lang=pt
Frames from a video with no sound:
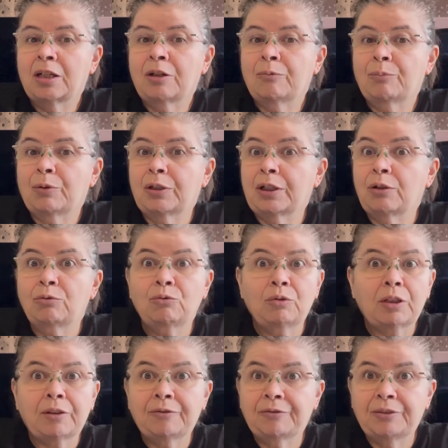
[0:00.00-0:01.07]
porque eu
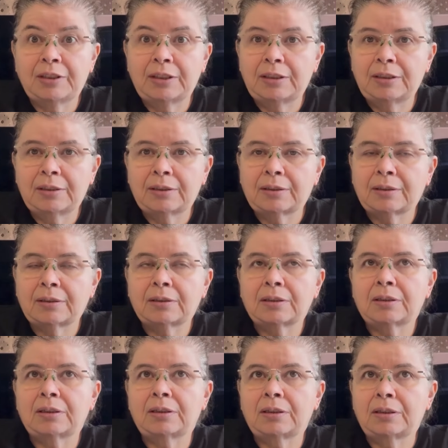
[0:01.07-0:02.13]
nunca fiz
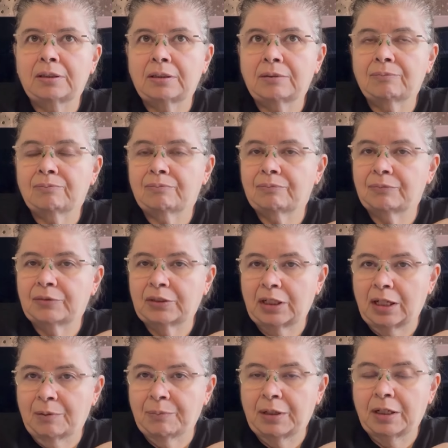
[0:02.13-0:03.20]
e
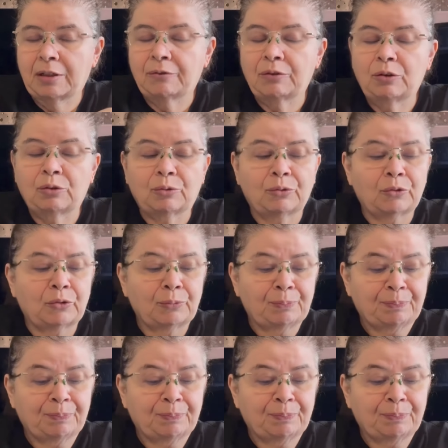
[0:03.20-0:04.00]
será maravilhoso.